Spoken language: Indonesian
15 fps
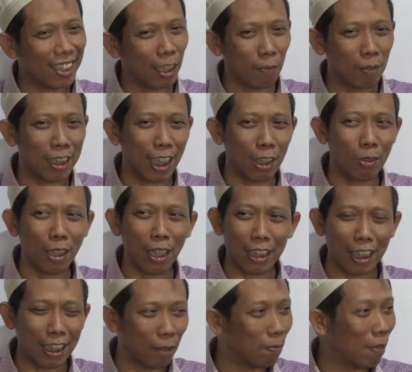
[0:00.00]
Tapi ah. saya juga
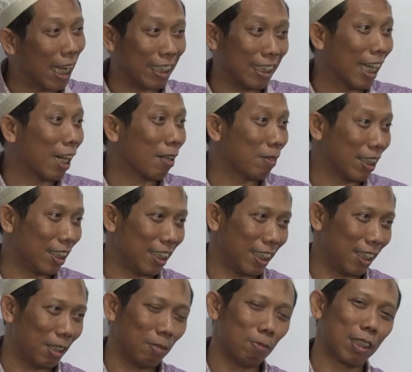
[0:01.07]
tetap belajar, Mas. Oh,
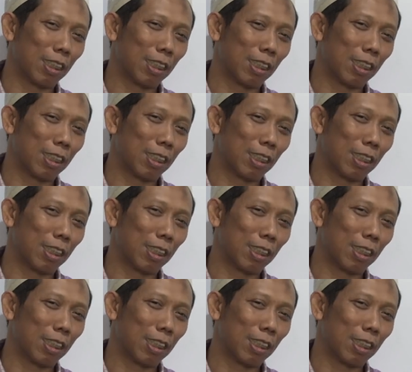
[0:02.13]
iya, iya.